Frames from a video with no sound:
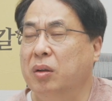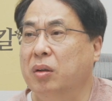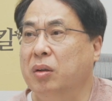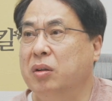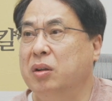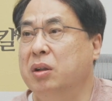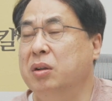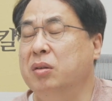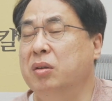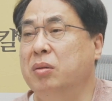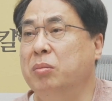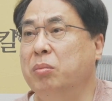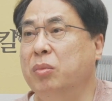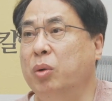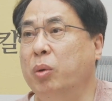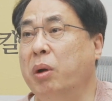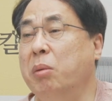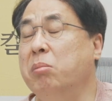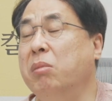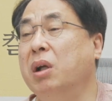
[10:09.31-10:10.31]
그 큰
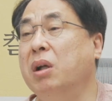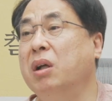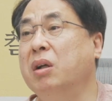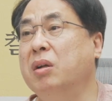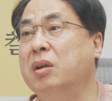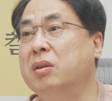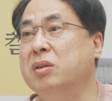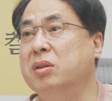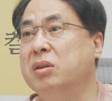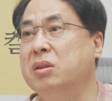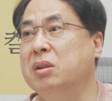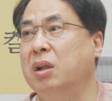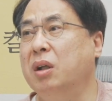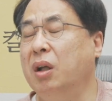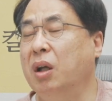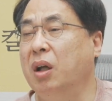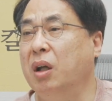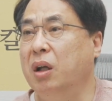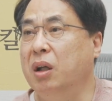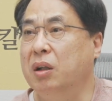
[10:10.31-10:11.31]
뭐 웬만한
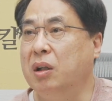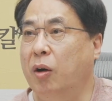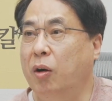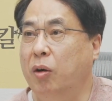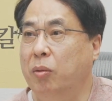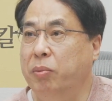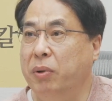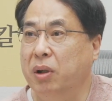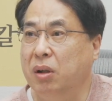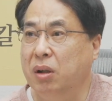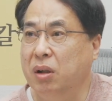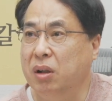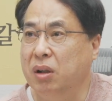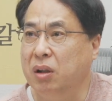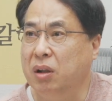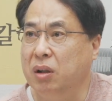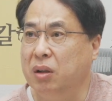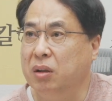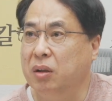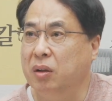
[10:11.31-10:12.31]
건설사에 다
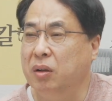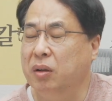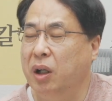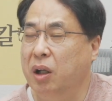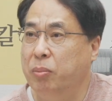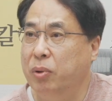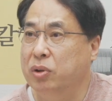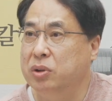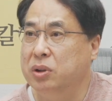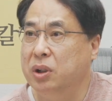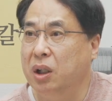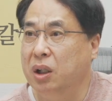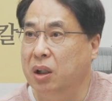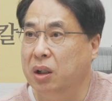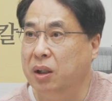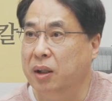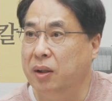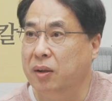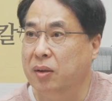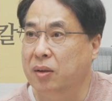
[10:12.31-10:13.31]
오파를 내보지
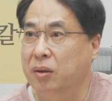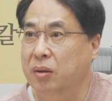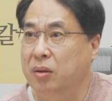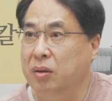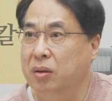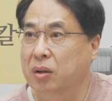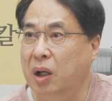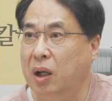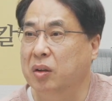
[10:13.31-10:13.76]
않았겠어요?